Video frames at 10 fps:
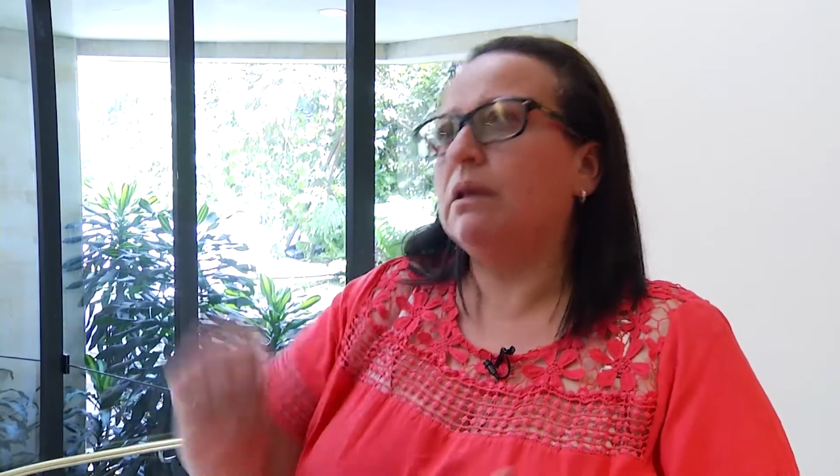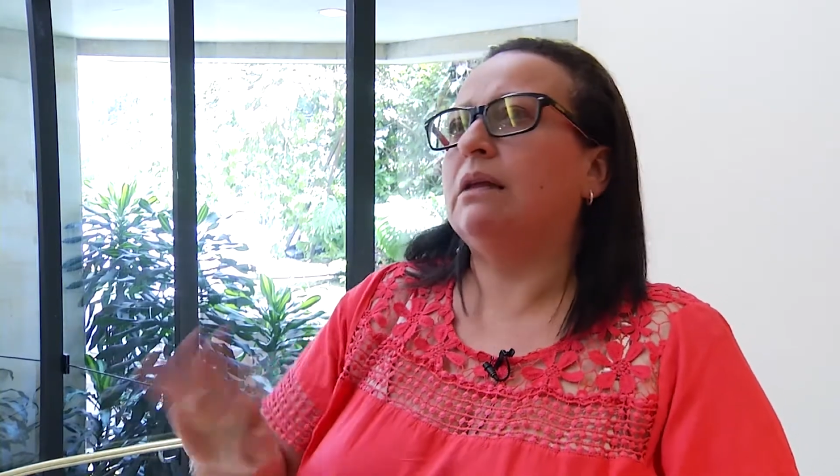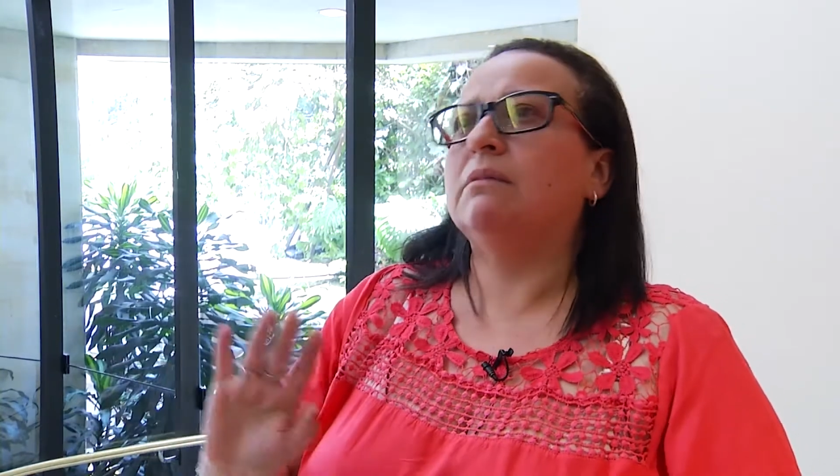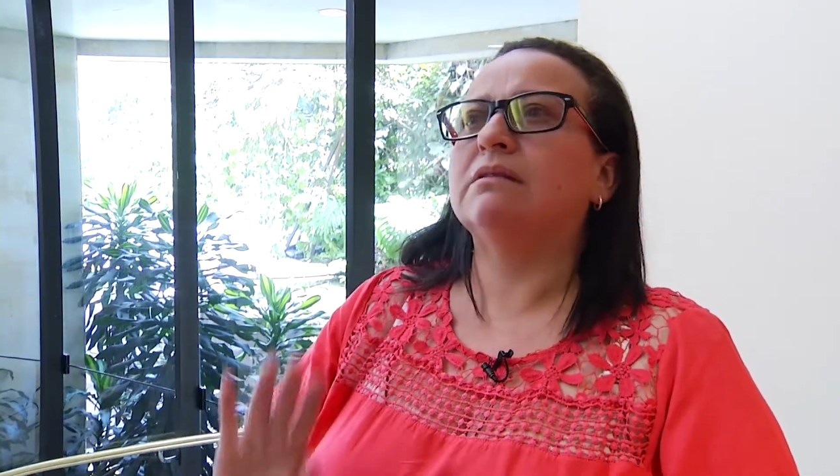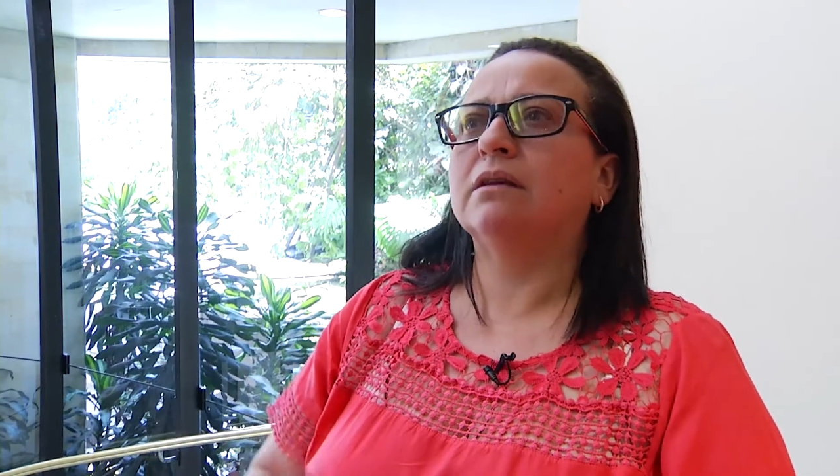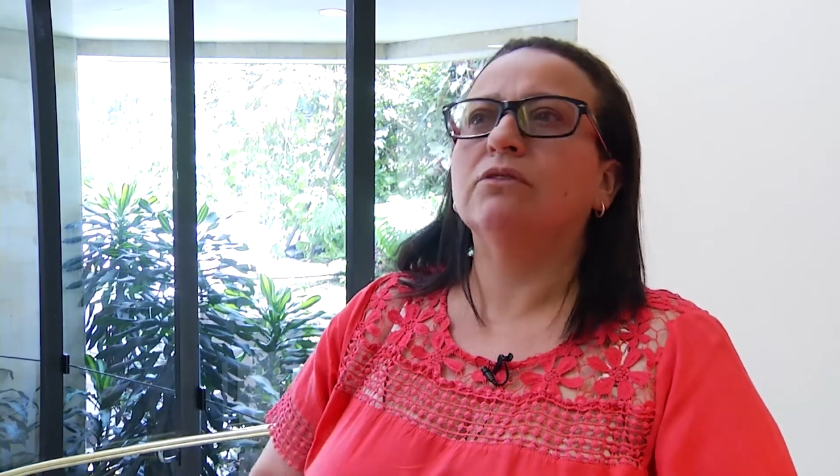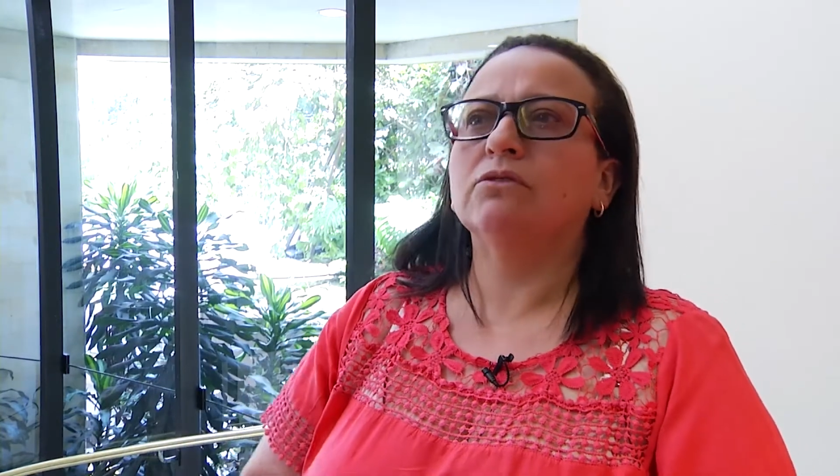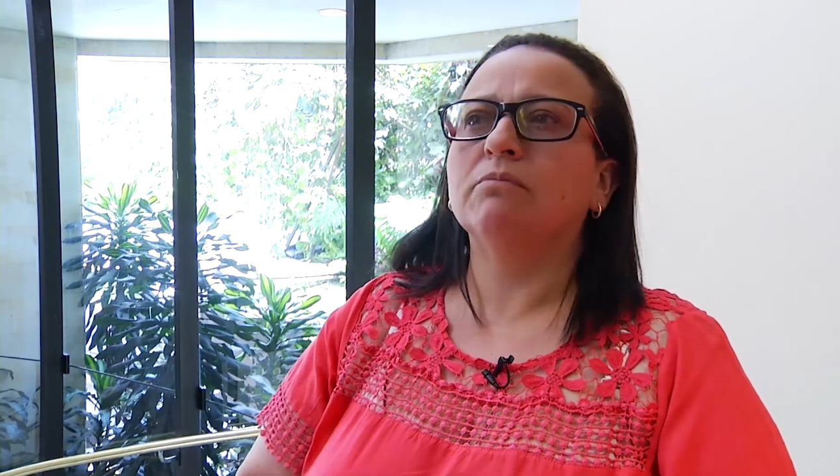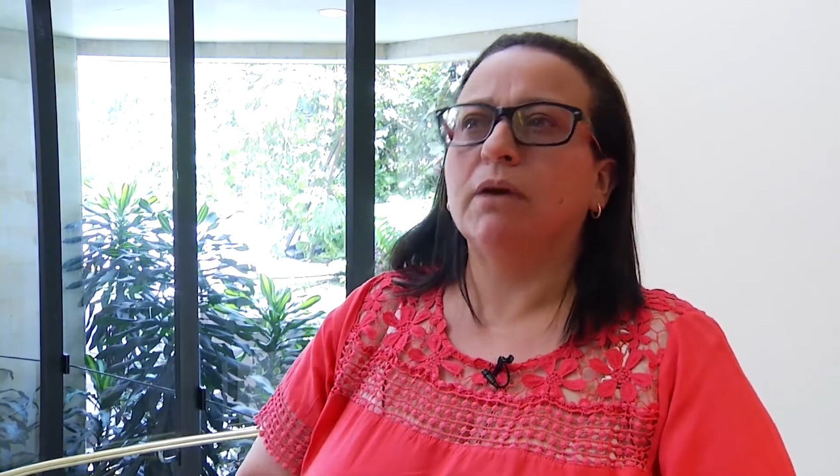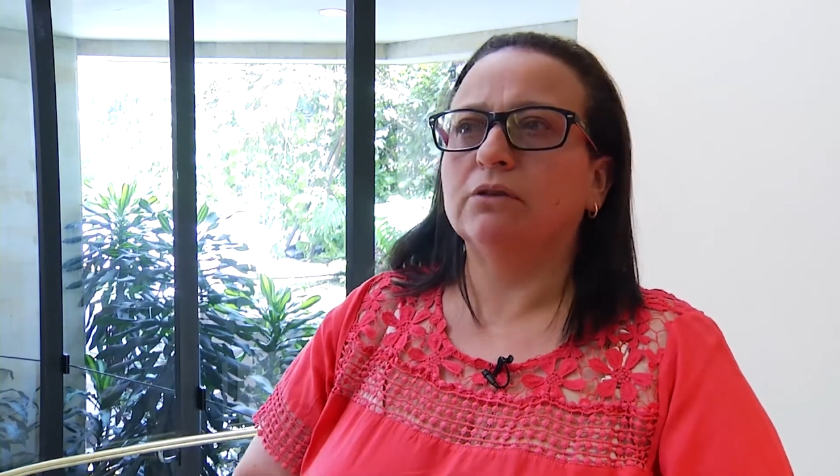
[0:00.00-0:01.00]
minimicen
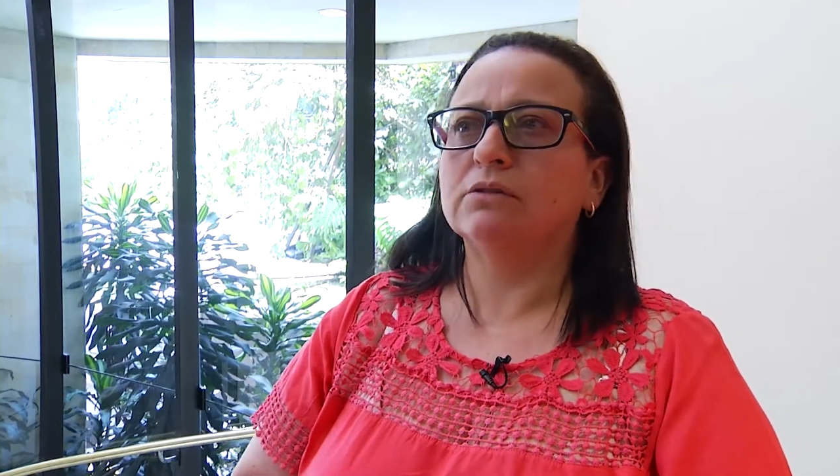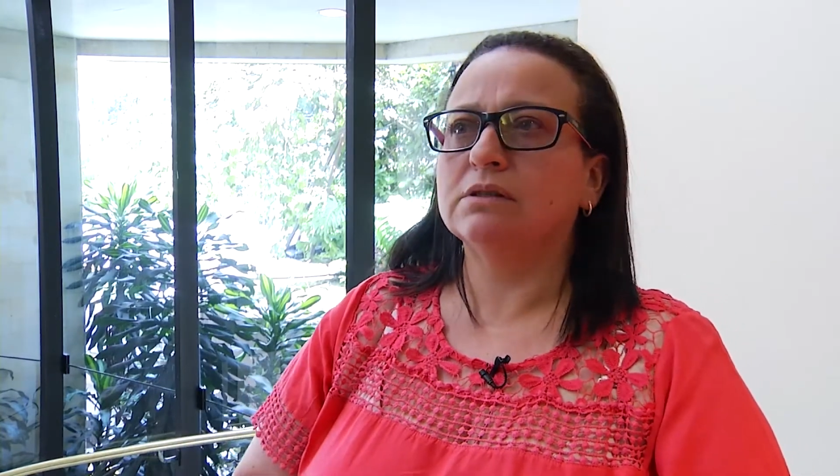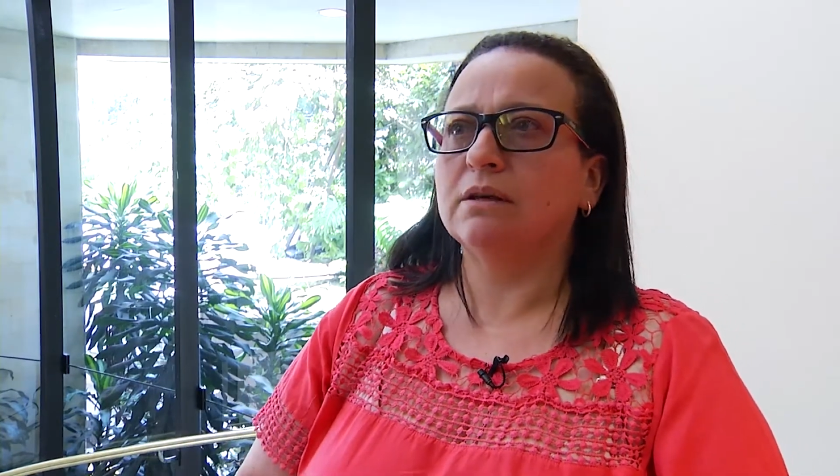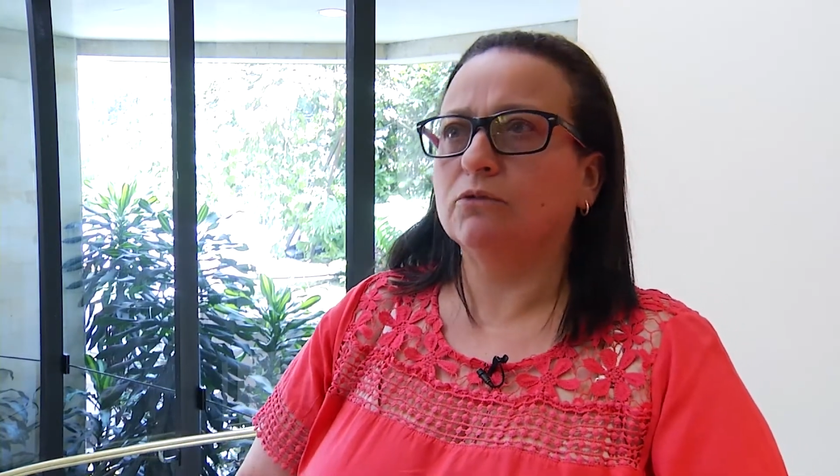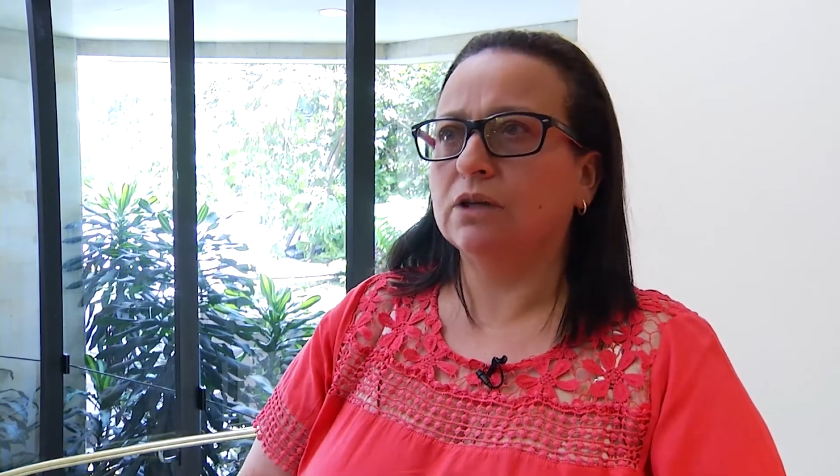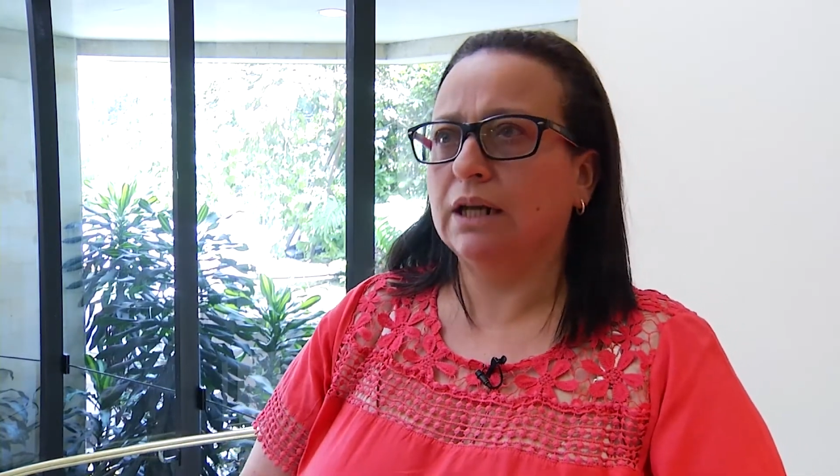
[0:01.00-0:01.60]
esos impactos que estamos